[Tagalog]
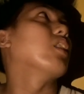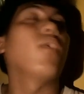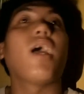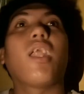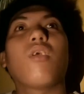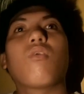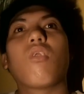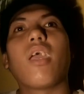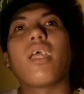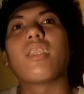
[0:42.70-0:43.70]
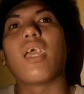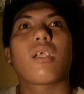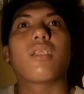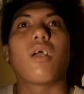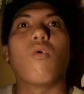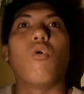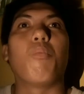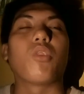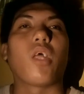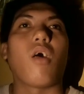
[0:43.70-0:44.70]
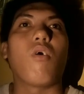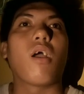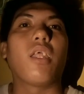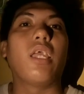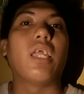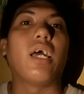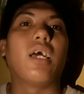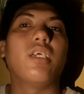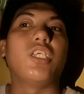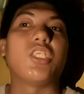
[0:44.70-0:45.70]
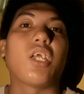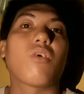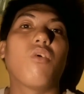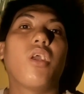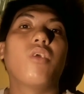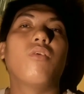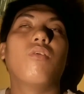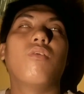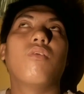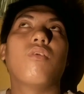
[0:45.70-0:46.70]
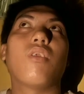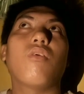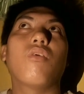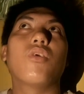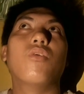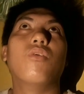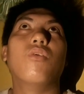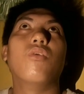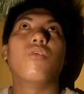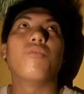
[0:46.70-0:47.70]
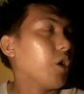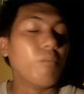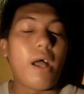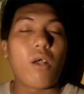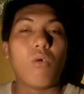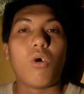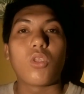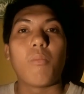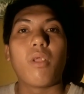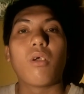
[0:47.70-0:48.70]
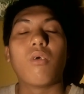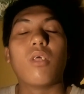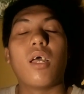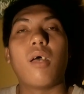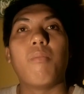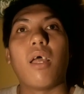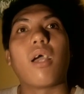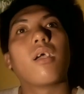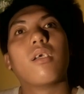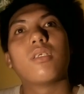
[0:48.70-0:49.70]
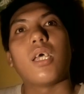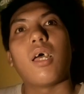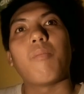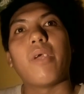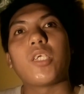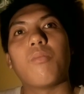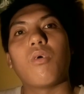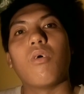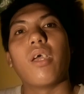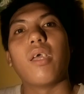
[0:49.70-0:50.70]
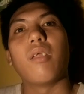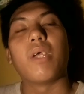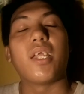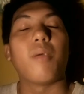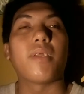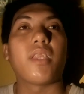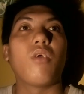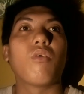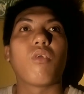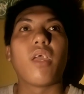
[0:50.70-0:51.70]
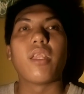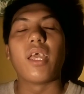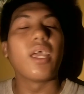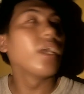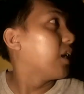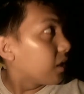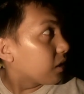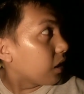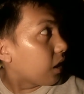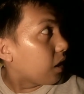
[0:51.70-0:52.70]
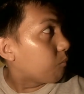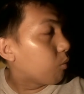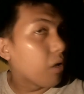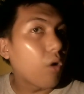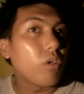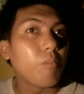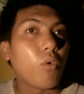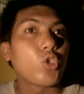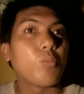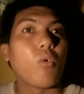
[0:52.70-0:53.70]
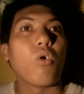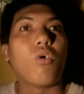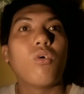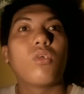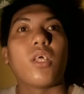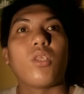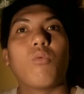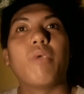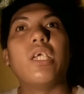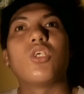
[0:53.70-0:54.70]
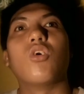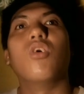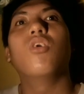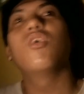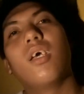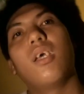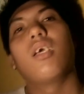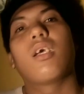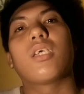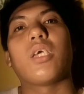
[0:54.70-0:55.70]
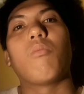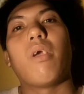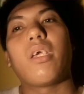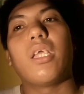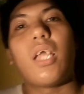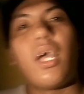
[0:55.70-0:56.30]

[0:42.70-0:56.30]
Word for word: nawala na yung kuryente. Nagko-computer ako kanina, i-share ko na yung ano ko, yung yung bagong moto vlog ko na vlog sa Facebook ko and bigla namatay yung kuryente. Kaya bumili ako ng posporo, 3 piso. Kasi kung makikita nyo,